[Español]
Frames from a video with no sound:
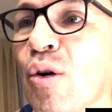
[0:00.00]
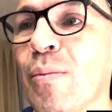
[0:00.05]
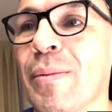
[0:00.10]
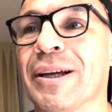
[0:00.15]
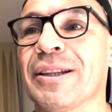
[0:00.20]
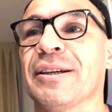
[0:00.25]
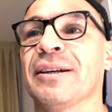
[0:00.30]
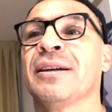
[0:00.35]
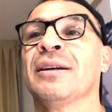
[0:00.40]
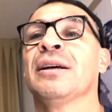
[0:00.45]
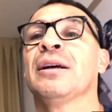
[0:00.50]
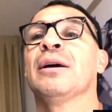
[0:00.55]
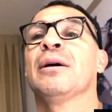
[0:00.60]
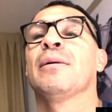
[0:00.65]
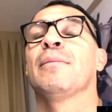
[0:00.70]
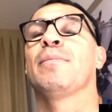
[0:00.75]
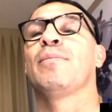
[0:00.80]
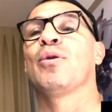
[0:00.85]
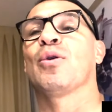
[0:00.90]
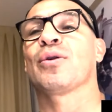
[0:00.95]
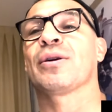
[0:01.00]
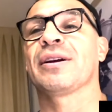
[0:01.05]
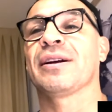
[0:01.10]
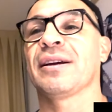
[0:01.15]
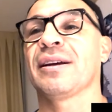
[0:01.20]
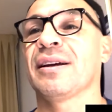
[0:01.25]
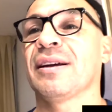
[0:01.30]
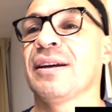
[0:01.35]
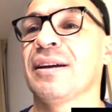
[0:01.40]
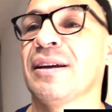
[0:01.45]
combate,
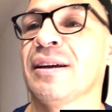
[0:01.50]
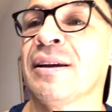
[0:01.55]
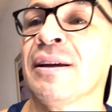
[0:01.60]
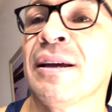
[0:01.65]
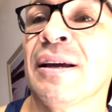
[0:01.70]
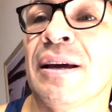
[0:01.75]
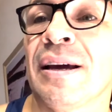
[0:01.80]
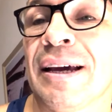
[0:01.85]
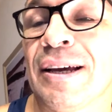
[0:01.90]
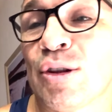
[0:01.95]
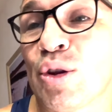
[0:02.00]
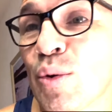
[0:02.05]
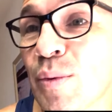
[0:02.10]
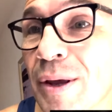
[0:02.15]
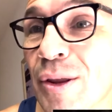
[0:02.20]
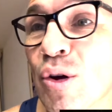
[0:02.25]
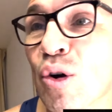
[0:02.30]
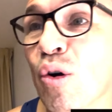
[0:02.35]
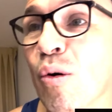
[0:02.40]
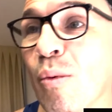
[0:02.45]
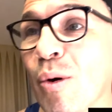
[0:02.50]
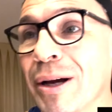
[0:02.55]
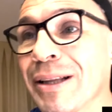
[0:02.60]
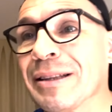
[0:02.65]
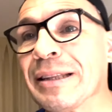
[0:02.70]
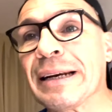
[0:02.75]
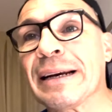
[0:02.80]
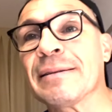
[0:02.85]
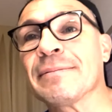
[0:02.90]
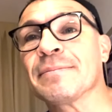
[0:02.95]
porque estoy viendo cómo
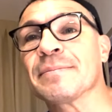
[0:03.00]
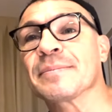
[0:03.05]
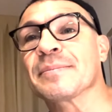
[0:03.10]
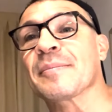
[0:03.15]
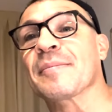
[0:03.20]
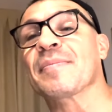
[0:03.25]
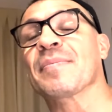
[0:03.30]
entran,